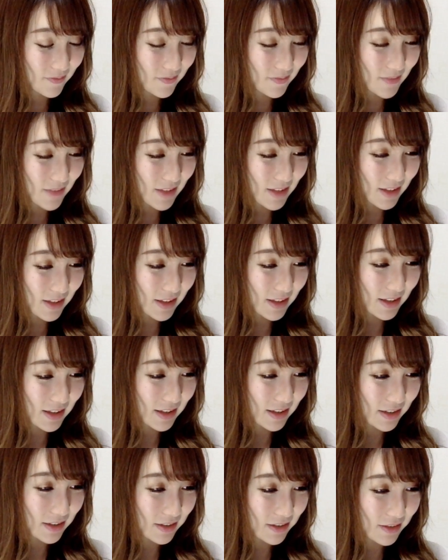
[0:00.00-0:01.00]
なん
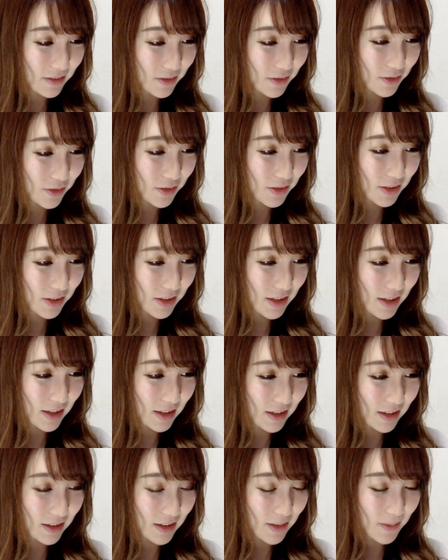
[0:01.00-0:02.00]
か、空気
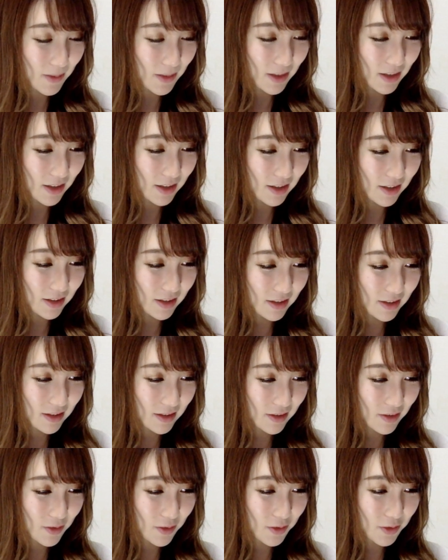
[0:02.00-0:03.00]
がやばい。
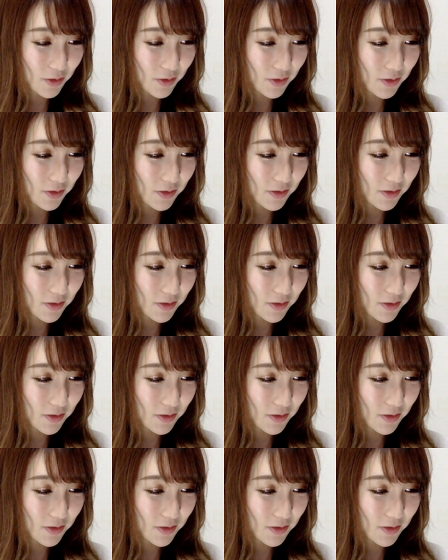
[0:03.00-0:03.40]
この、